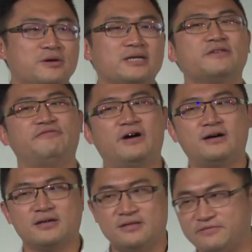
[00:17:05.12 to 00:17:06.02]
就会一直放，
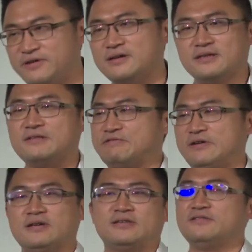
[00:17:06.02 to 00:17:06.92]
一直放，一直
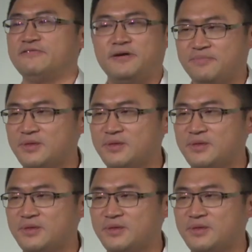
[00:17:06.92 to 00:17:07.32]
放，一直放。